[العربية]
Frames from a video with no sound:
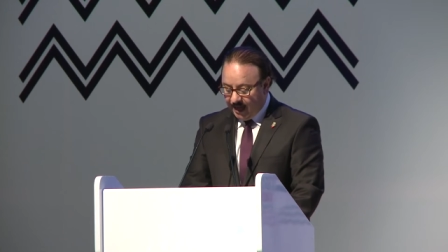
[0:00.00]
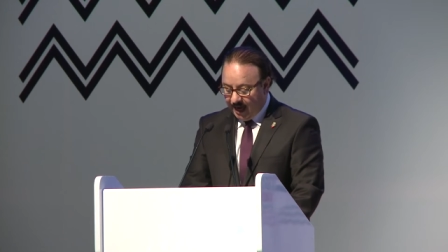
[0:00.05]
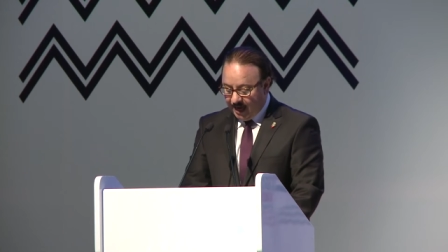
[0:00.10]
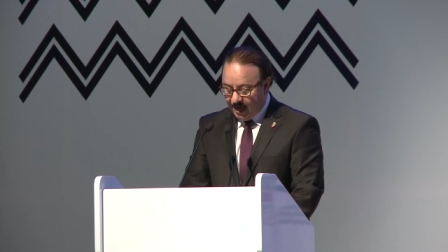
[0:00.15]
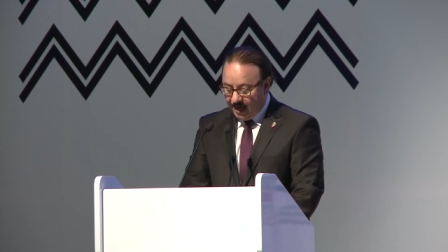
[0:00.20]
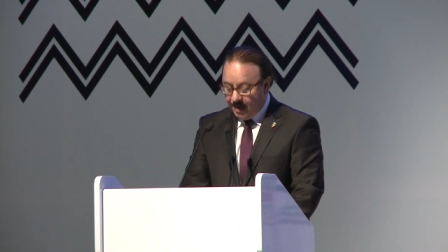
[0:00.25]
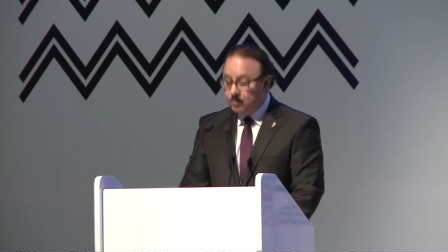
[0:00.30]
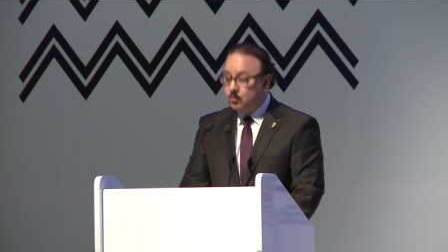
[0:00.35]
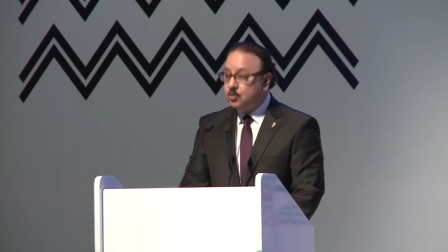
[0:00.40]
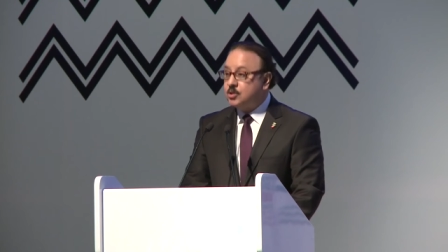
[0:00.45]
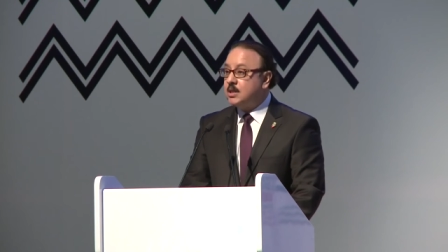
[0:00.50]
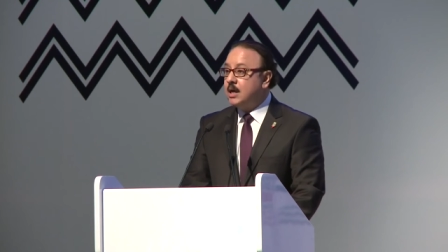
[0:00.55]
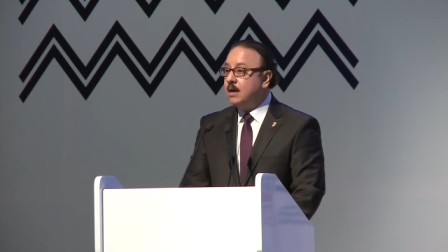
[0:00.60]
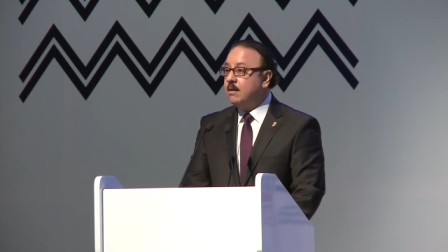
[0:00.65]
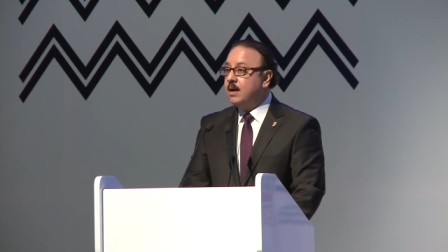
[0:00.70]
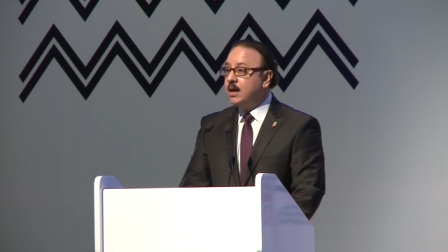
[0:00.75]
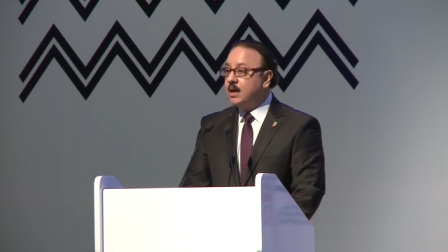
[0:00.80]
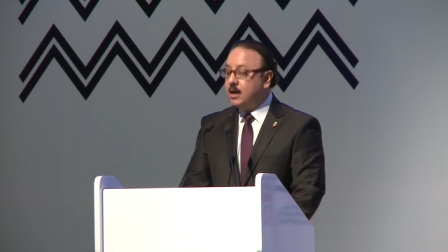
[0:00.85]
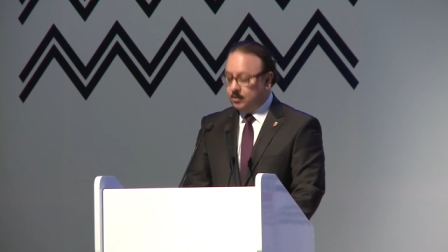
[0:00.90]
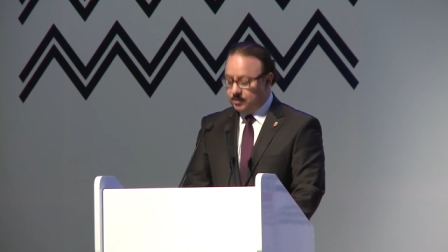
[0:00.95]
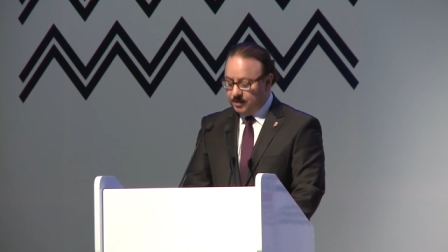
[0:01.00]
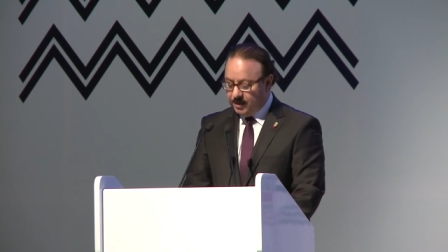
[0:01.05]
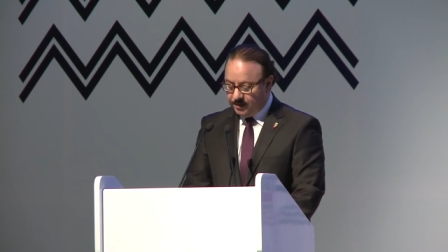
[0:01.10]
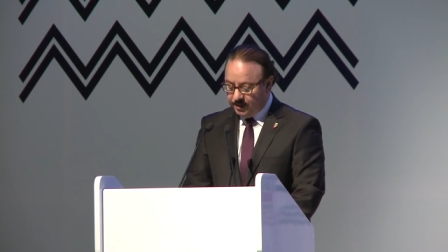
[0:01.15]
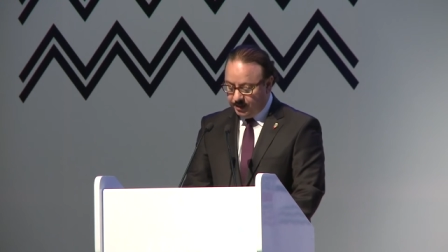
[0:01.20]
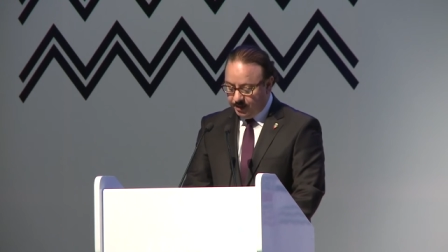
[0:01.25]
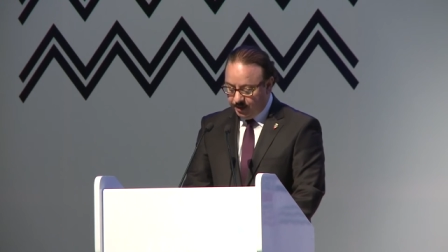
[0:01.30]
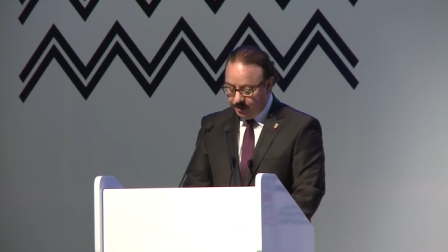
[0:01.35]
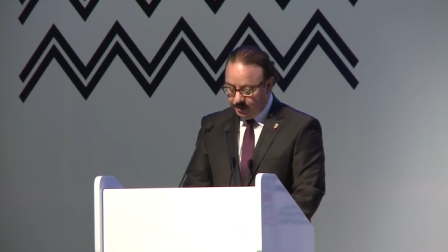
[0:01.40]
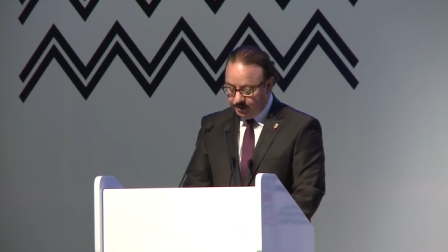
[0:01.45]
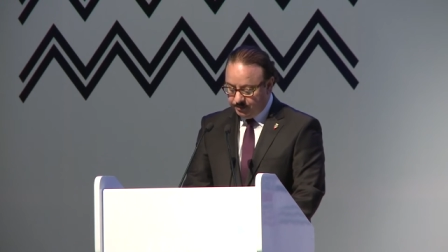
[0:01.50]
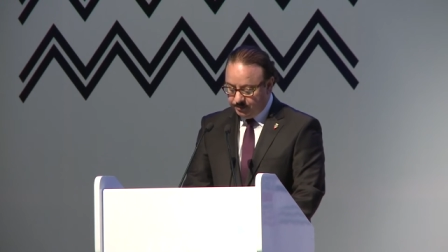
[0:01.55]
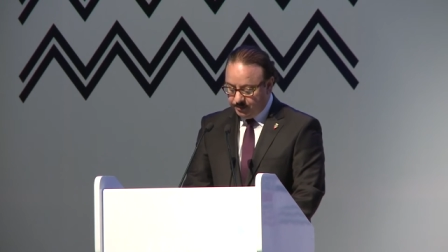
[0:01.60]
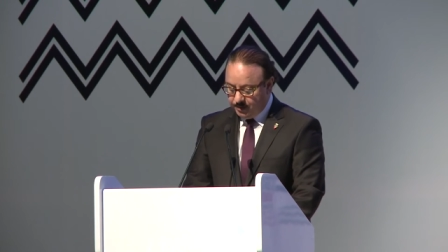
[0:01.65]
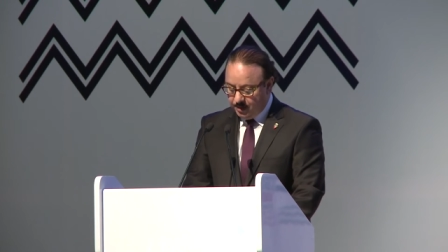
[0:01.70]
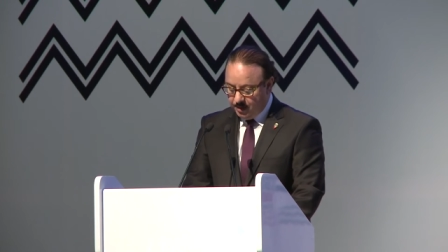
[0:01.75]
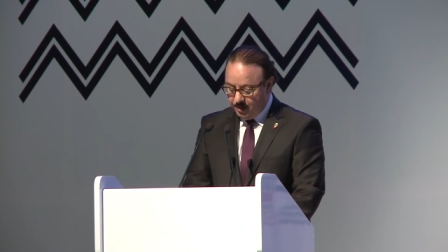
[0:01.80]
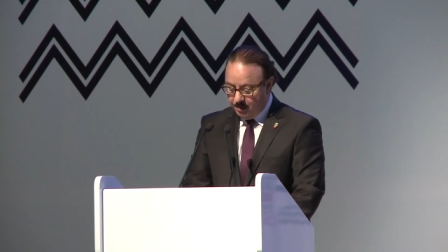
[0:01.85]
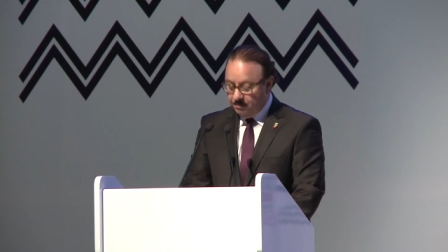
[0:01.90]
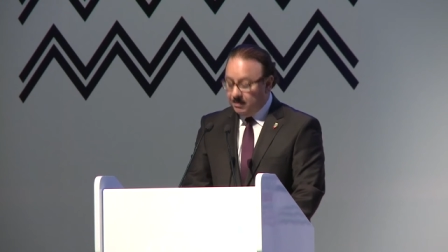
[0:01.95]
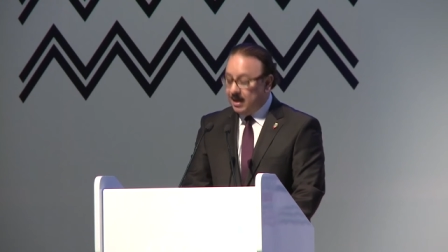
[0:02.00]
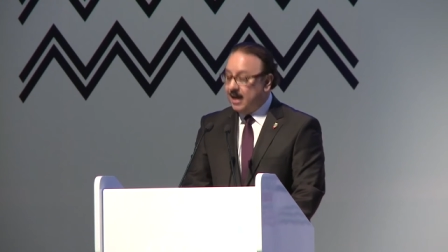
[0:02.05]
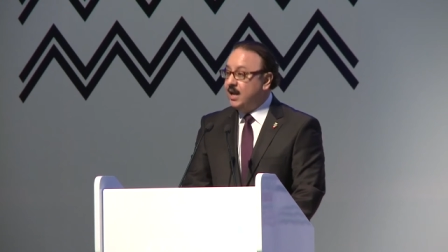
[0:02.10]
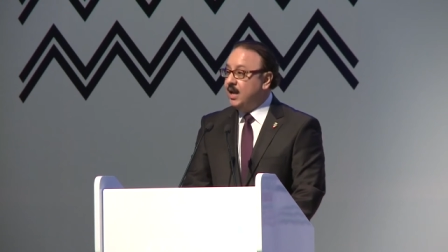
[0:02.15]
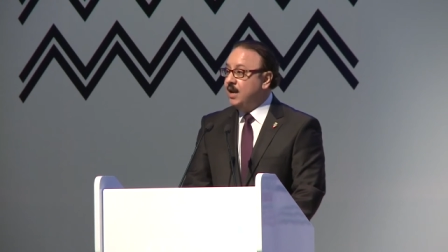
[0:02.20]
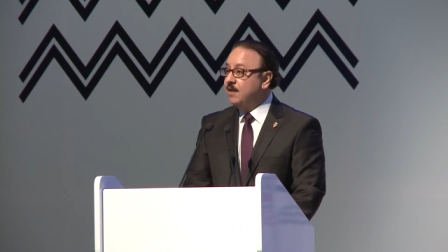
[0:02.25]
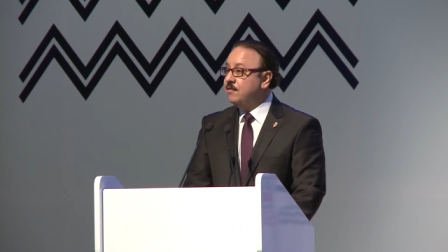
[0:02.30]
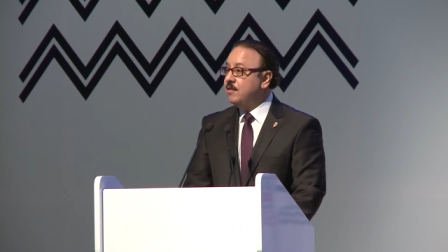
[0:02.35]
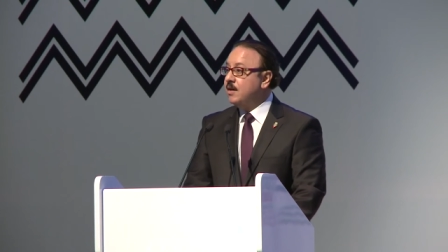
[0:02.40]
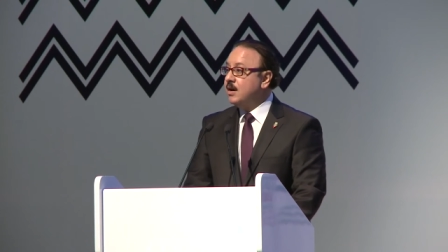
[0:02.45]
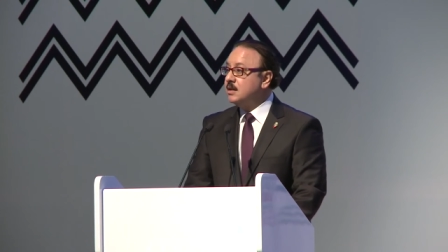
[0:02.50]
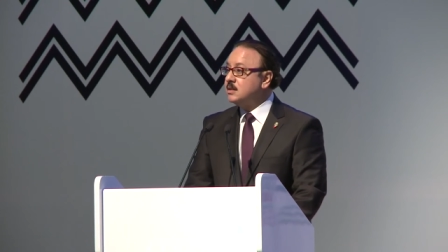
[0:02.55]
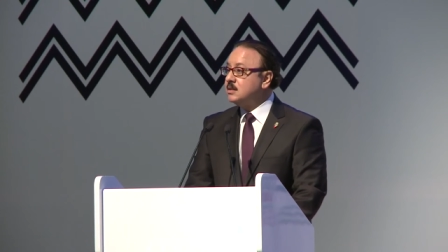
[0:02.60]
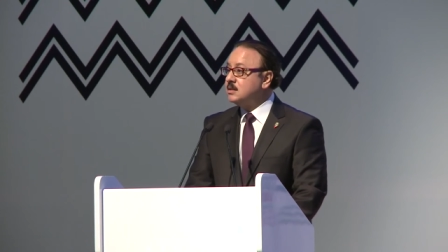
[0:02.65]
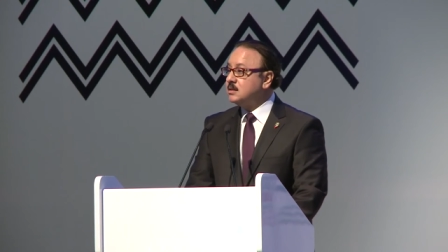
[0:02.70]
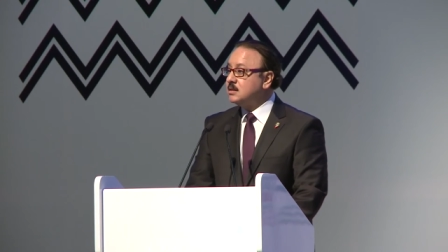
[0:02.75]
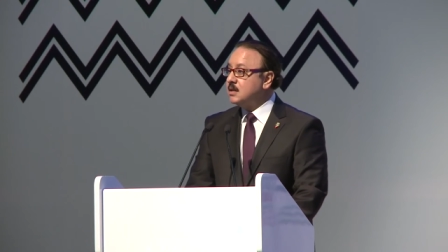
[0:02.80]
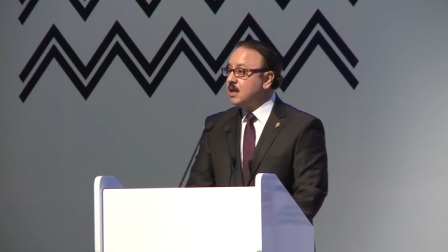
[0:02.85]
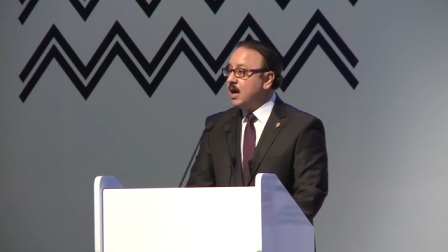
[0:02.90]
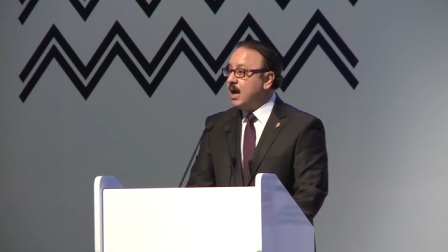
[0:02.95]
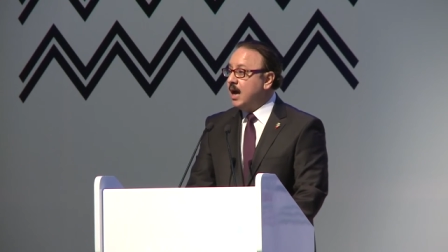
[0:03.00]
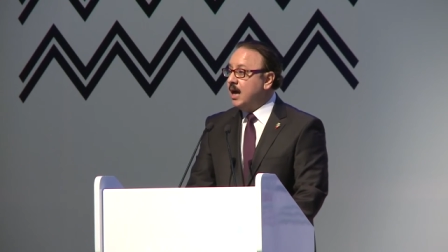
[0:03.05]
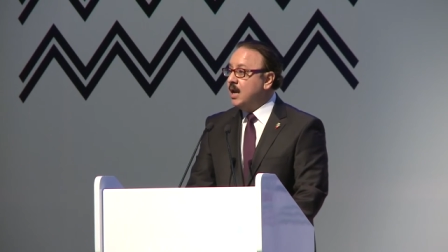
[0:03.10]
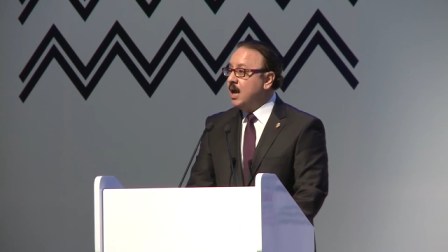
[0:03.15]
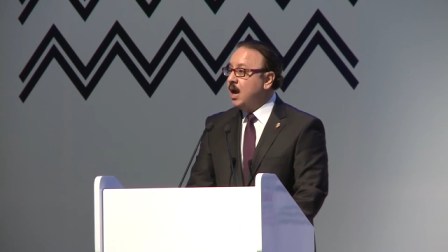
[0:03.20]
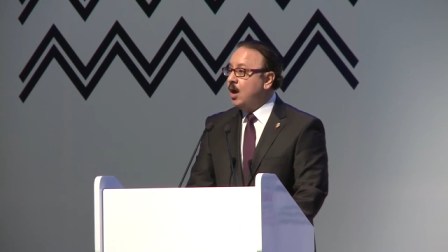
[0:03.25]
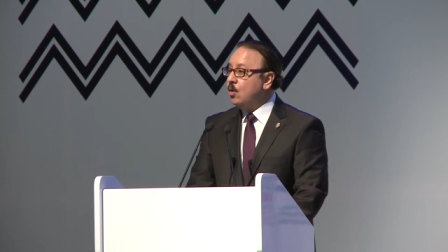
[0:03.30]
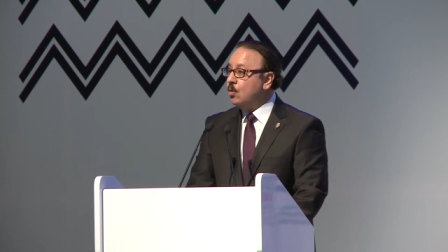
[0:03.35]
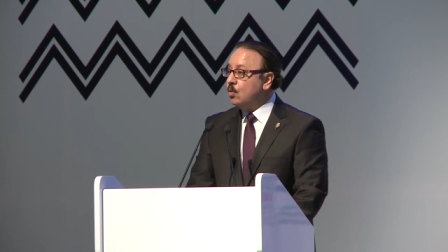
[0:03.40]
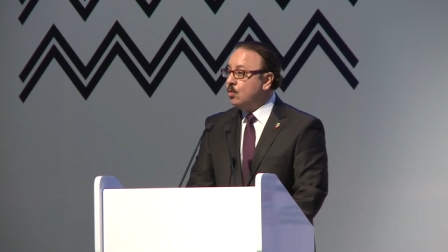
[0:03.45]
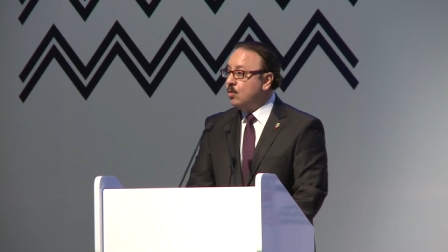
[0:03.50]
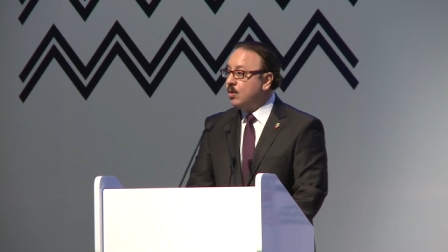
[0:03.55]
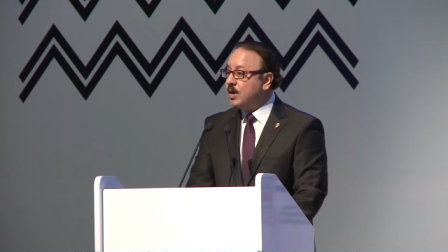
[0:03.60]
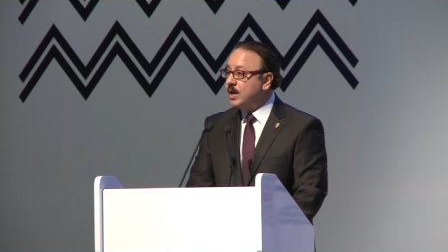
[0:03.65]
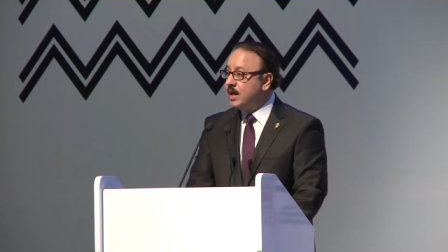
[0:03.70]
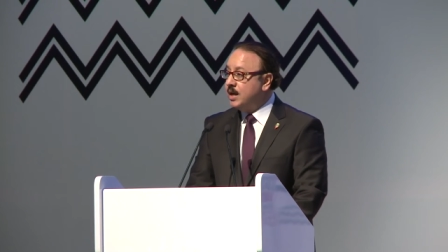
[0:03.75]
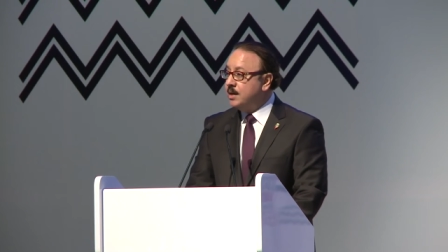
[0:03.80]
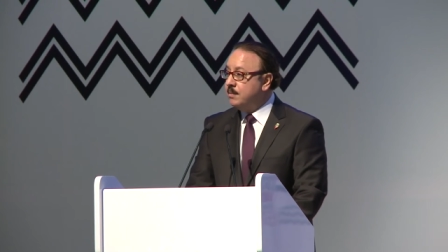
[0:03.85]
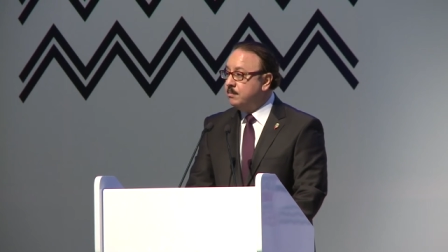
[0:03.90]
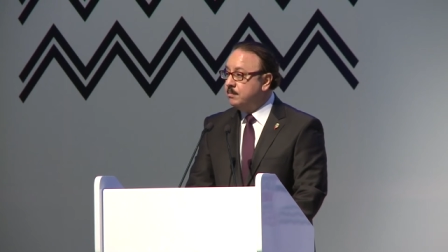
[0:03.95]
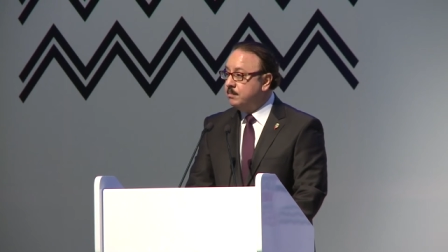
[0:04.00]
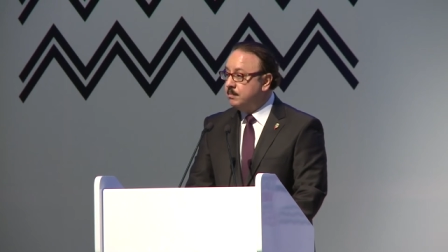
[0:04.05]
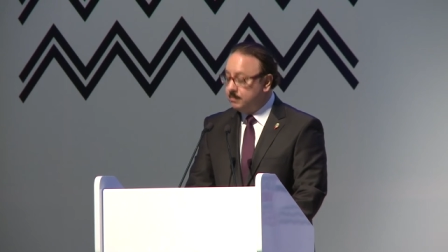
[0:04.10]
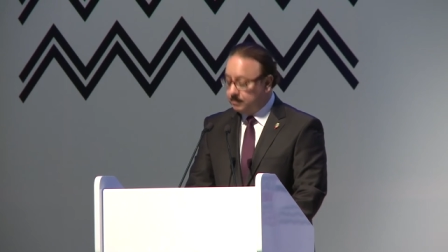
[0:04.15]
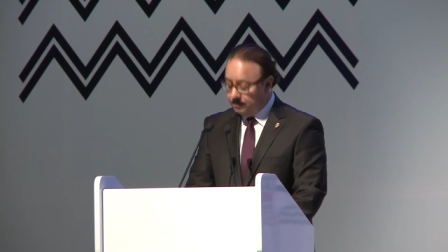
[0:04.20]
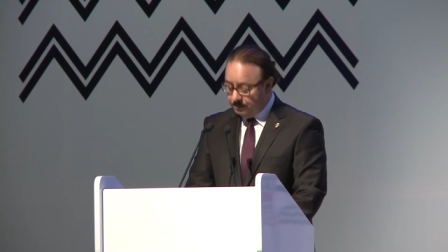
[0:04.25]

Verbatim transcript: على مستوى جودتها مع الحفاظ على حقوقهم